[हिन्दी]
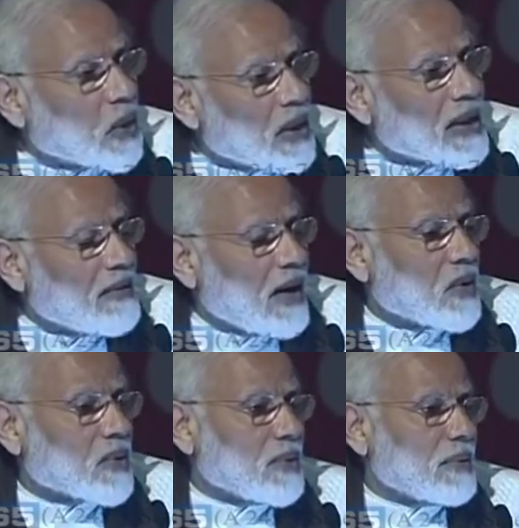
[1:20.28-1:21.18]
तोड़ने
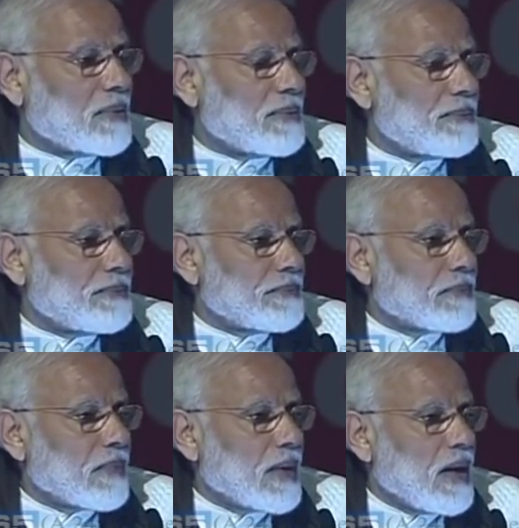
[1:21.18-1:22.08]
वालों को
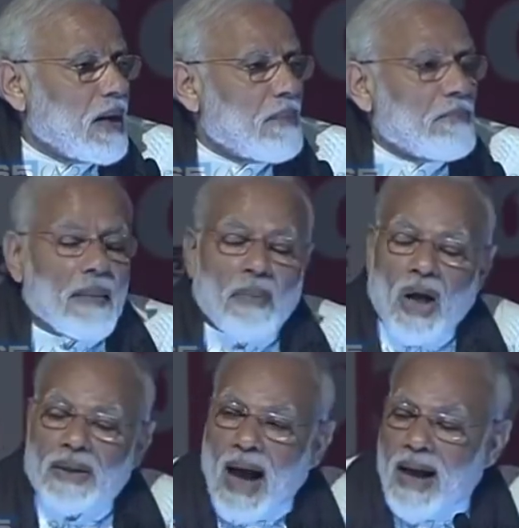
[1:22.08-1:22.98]
मैं
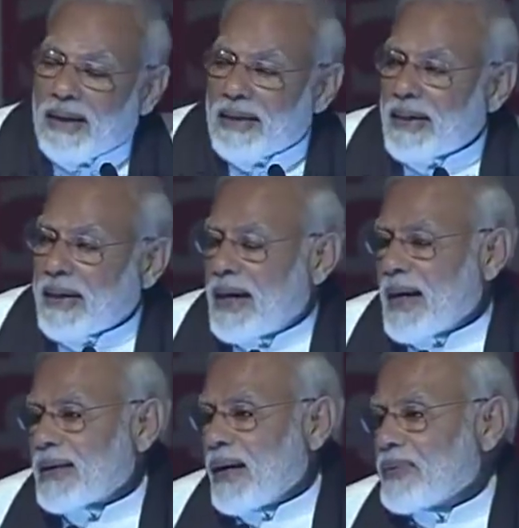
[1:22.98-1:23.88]
बहुत आग्रह से
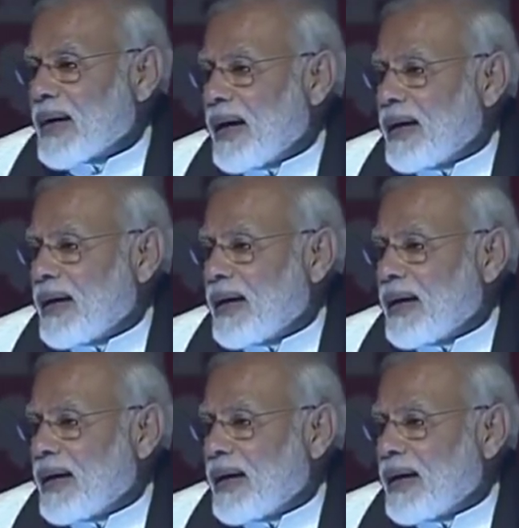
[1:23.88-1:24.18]
कहना चाहूंगा